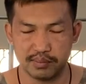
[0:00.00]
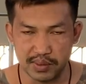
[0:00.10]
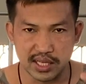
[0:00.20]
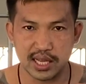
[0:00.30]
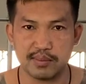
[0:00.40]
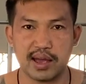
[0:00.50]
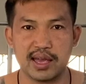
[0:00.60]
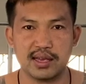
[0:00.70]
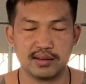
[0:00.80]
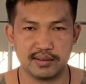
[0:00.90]
มีจริงไหม
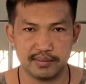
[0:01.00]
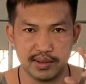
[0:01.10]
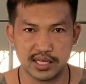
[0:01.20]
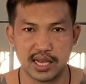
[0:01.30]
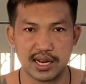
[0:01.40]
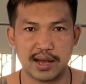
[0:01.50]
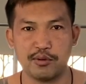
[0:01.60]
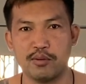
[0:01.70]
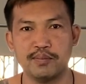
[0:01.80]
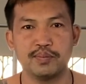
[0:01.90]
มีจริงนะครับ
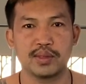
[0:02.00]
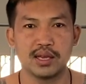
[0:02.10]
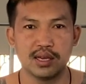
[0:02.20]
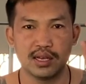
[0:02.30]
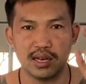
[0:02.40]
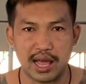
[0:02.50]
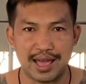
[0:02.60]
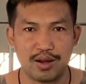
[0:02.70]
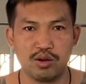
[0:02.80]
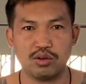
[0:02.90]
ผมแล้
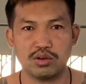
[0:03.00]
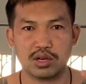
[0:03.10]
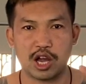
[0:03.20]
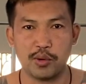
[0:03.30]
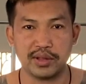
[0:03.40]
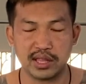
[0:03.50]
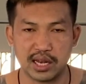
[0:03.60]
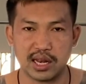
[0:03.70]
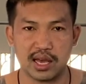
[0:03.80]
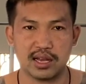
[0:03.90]
วเขาไปติ
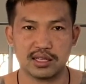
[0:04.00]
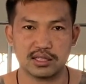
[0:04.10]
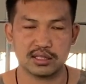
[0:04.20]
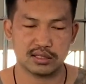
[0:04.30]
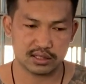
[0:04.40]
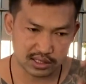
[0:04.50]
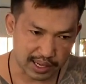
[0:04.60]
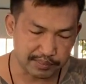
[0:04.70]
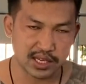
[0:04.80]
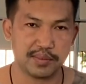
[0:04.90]
ดเนี่ย
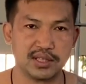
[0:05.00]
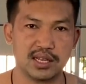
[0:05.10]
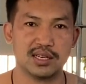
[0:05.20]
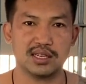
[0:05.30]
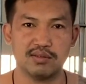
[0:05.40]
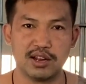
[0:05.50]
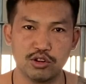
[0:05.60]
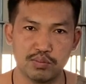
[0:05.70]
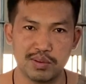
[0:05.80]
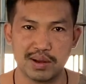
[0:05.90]
จำใจไปติดหรือว่าโด
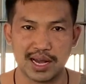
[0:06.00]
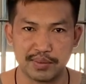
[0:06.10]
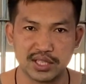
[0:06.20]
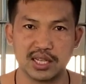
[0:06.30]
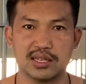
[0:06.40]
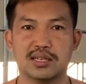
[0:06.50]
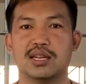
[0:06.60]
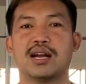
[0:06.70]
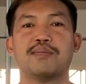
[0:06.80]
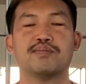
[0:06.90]
นบีบบังคับไปติด
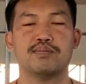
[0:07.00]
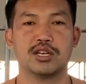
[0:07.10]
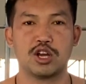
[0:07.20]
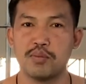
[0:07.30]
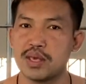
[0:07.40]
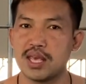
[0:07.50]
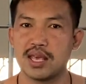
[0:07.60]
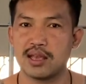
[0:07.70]
นะครับมันก็มี